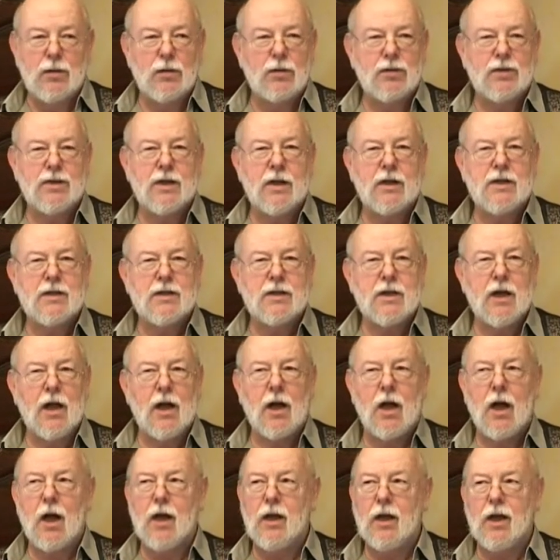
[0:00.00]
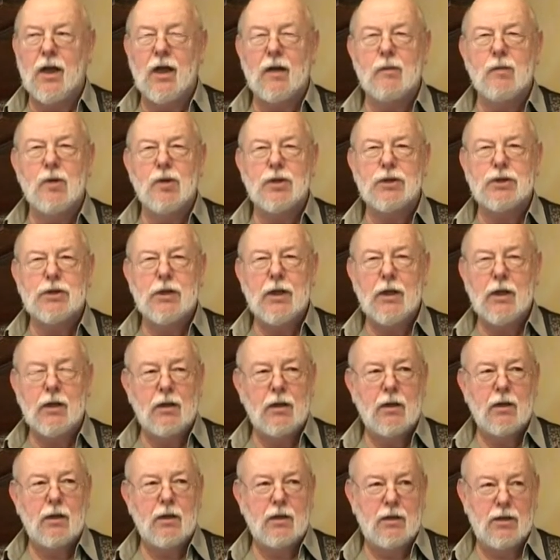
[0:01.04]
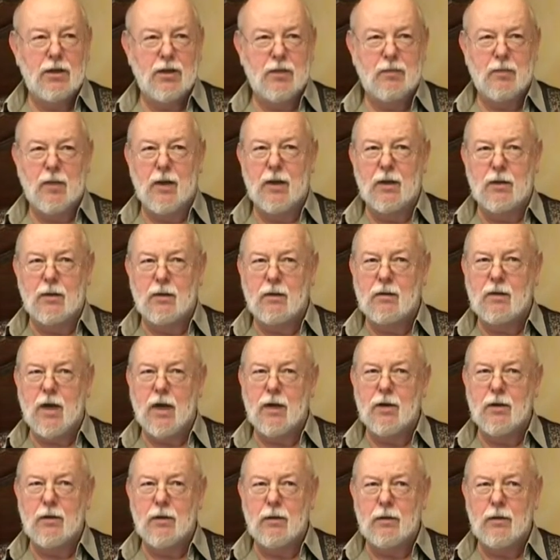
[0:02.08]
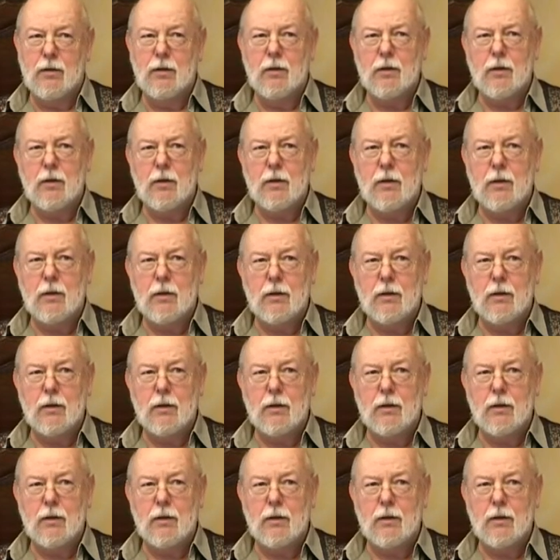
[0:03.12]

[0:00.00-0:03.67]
Dann sagt Sarah, Herr Moschi, ich bin doch kein Hör.